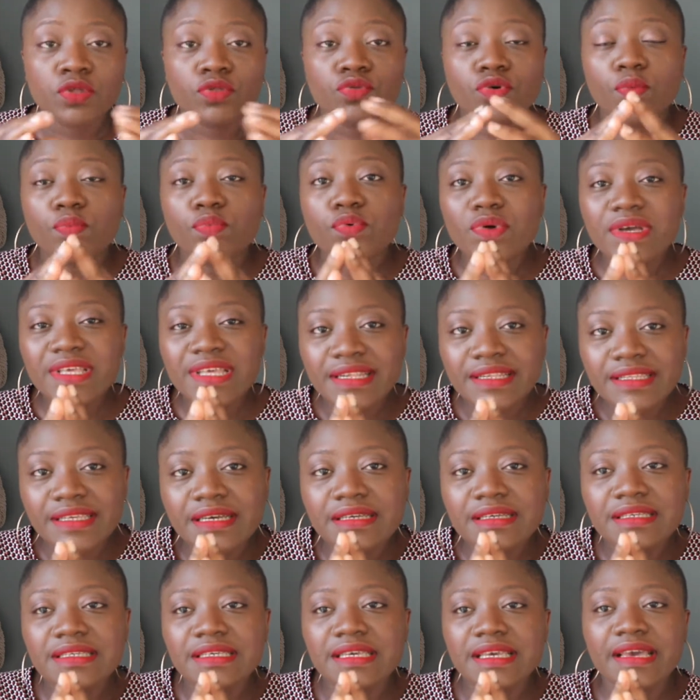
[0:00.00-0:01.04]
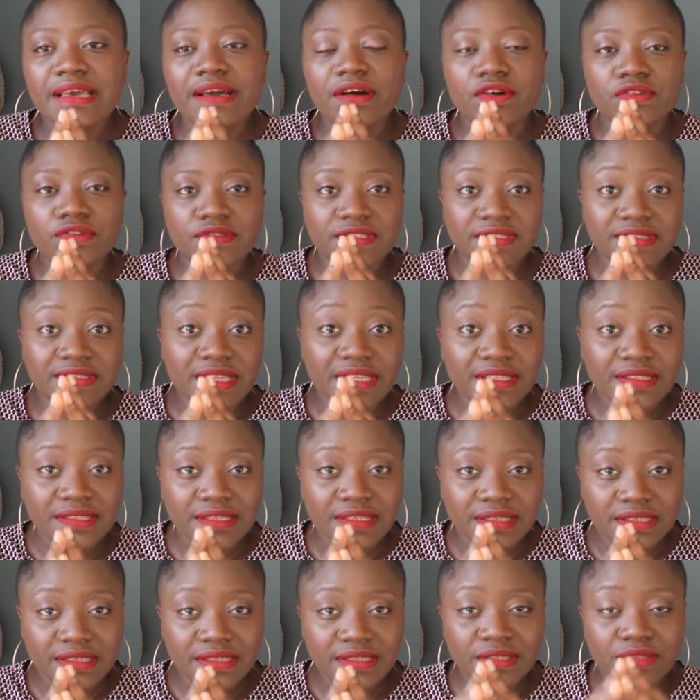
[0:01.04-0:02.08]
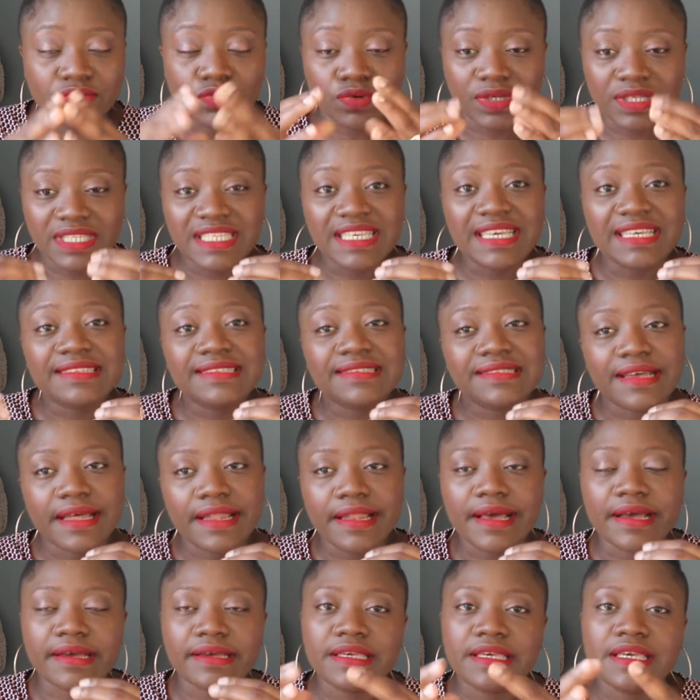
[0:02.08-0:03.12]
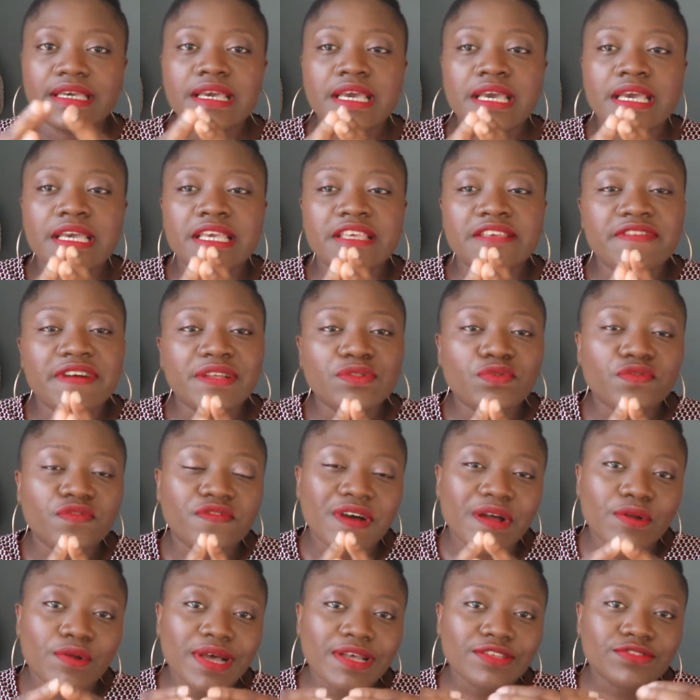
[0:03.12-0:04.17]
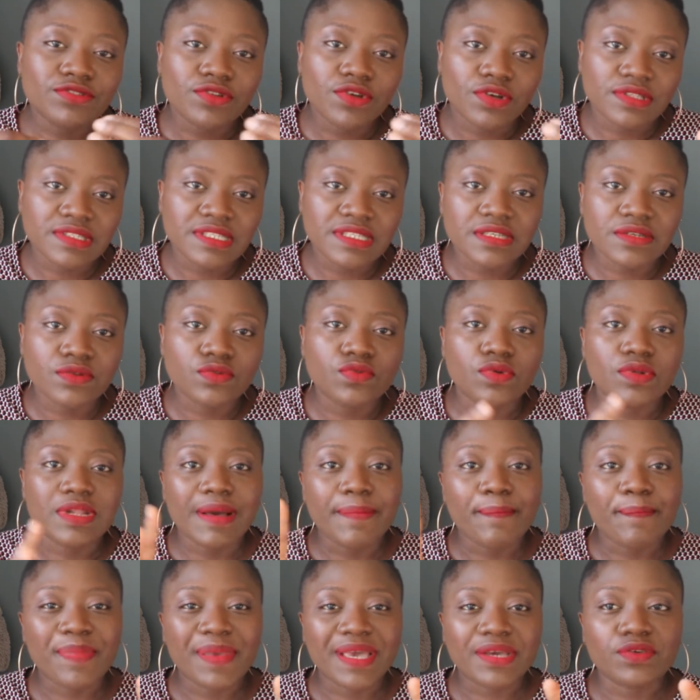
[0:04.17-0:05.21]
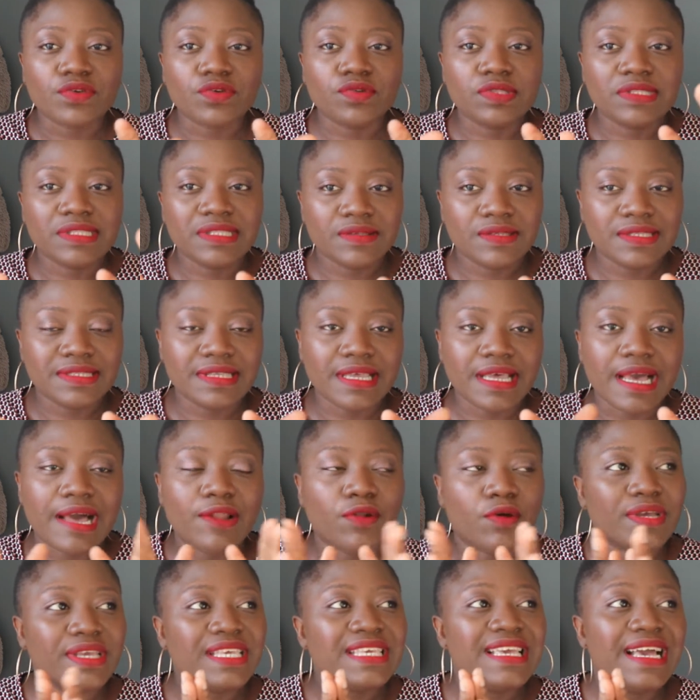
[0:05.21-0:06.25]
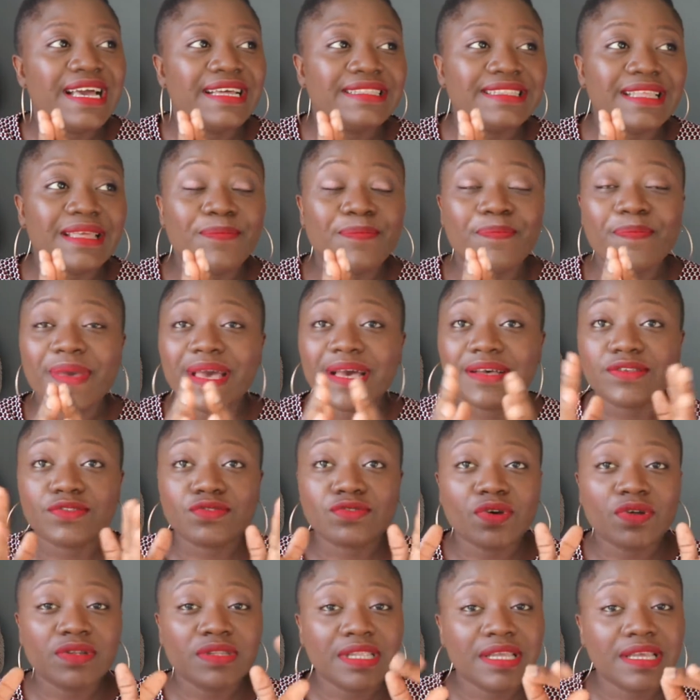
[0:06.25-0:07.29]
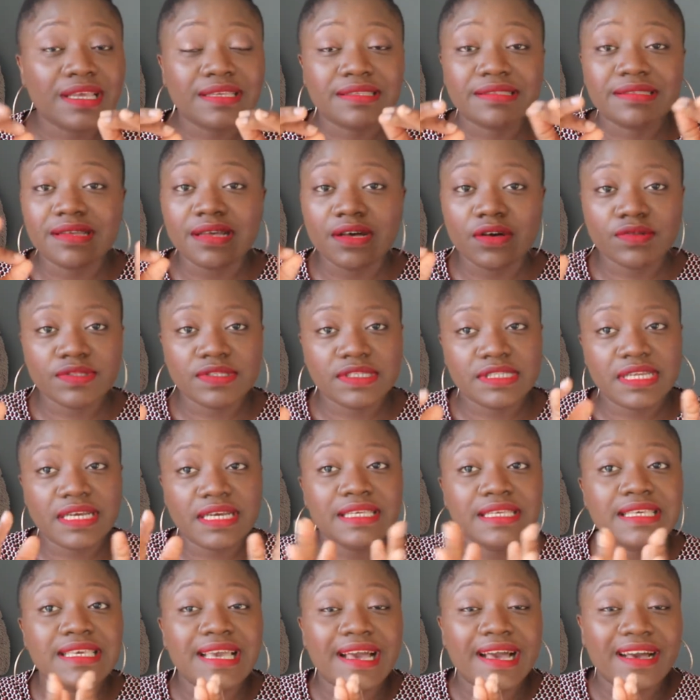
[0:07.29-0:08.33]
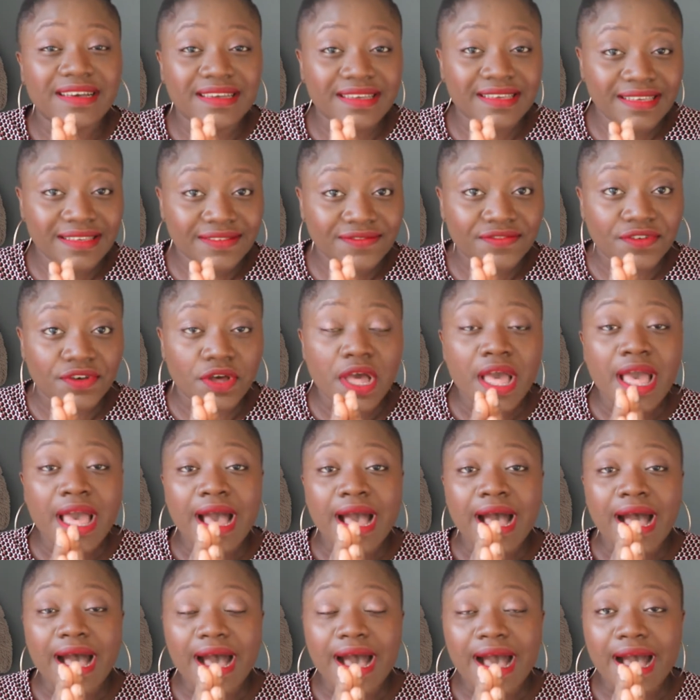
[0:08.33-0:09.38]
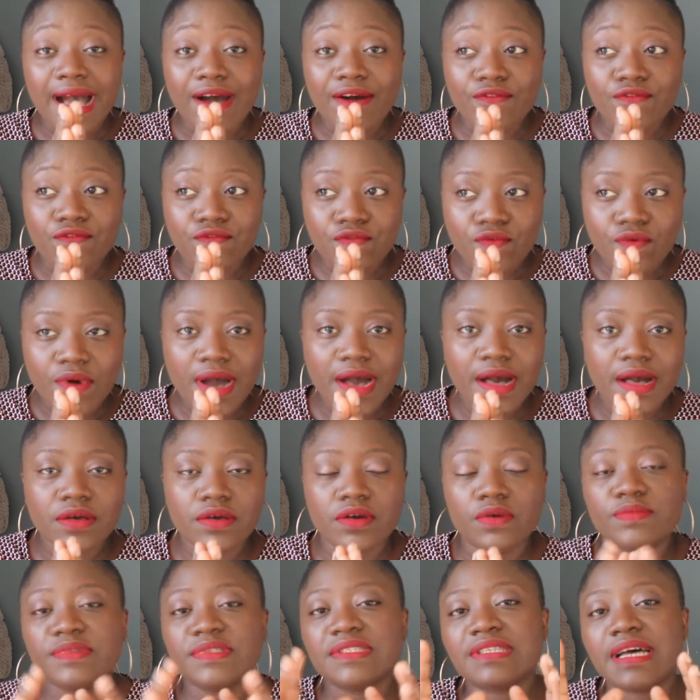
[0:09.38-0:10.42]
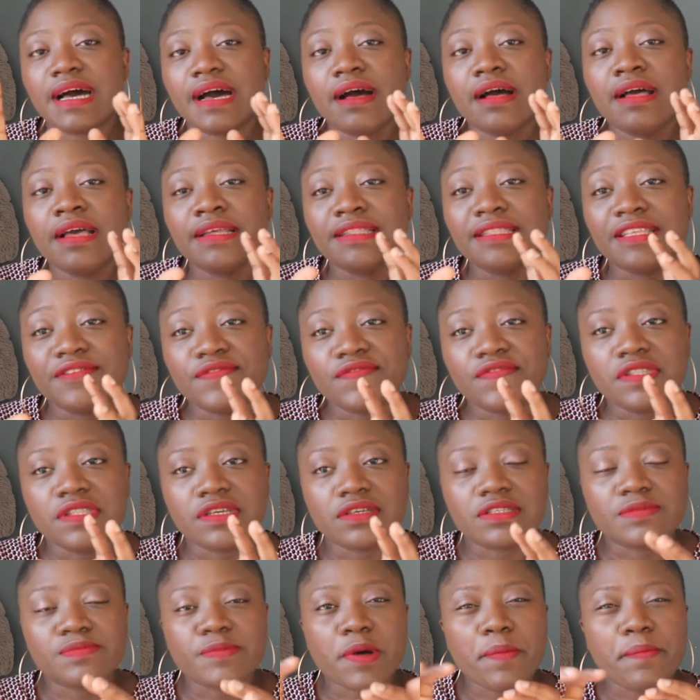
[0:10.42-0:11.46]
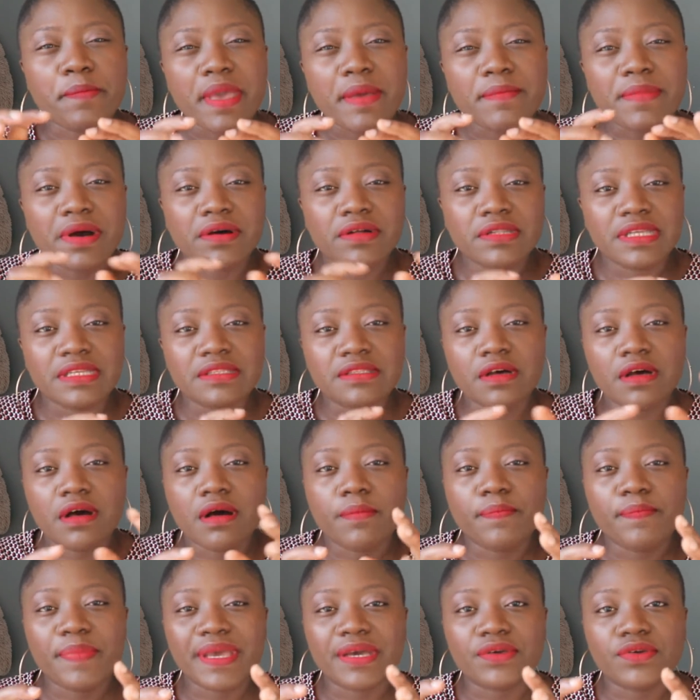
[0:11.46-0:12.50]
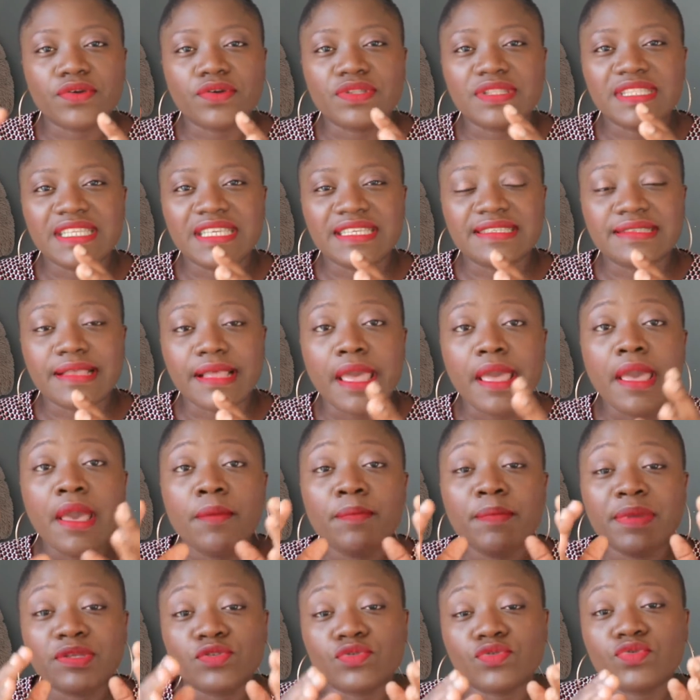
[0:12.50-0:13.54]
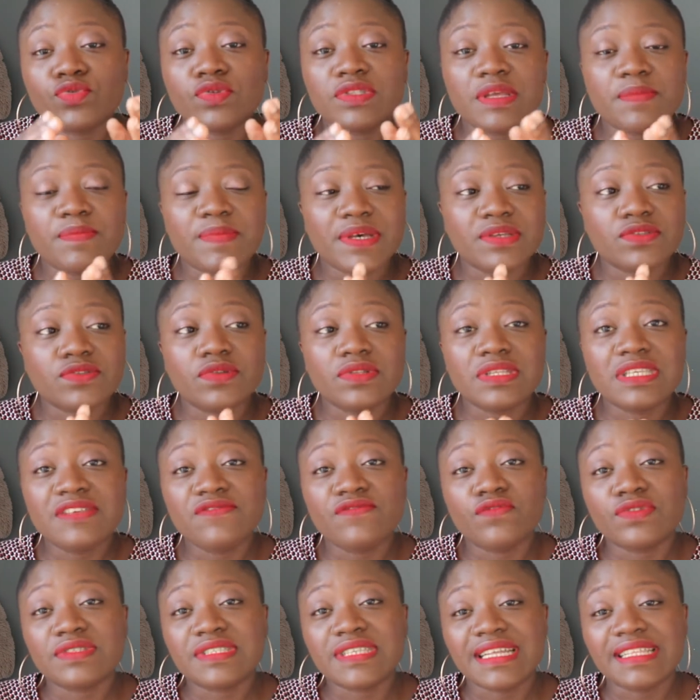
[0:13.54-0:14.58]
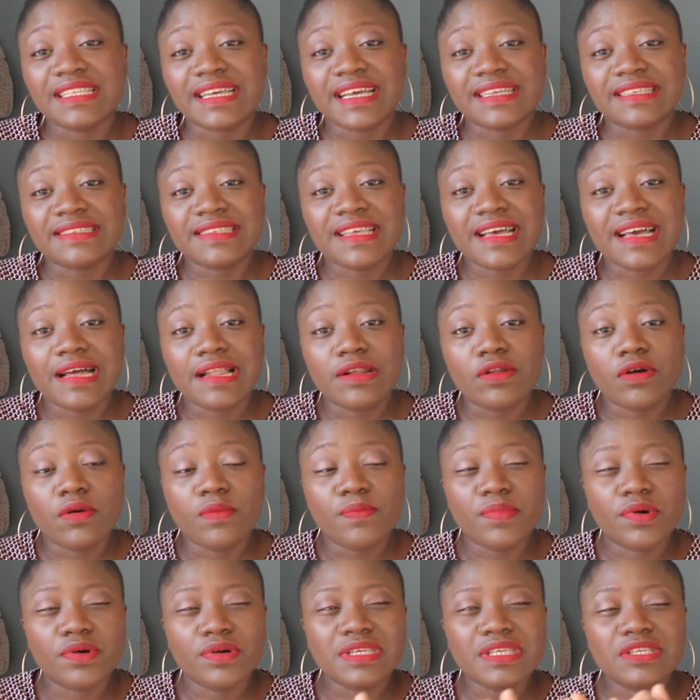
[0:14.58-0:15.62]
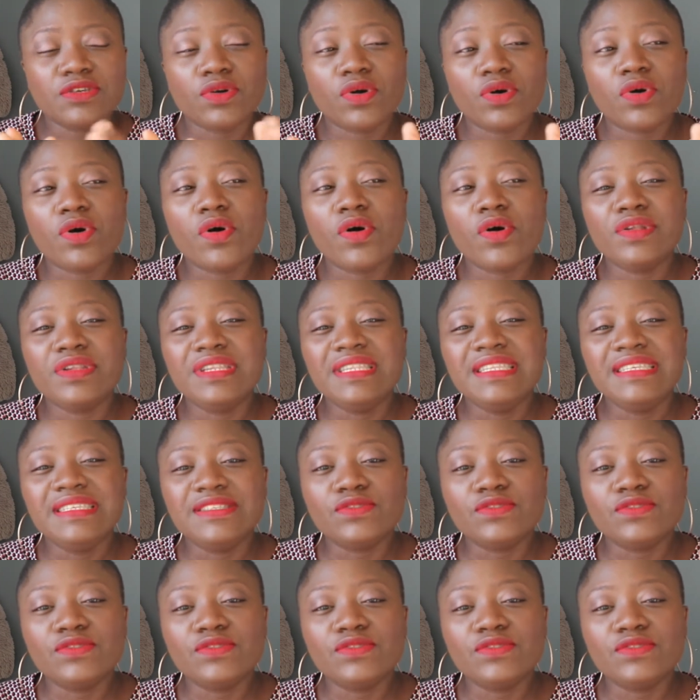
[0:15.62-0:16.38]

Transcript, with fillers: Donc pour quelqu'un qui est en CDI, donc qui est salarié, il va te falloir sortir de la période d'essai. Alors il y a des personnes extraordinaires qui arrivent à avoir comme ça des financements, même en étant en période d'essai, mais ce sont des personnes qui vont s'adresser à leur banque, qui ont un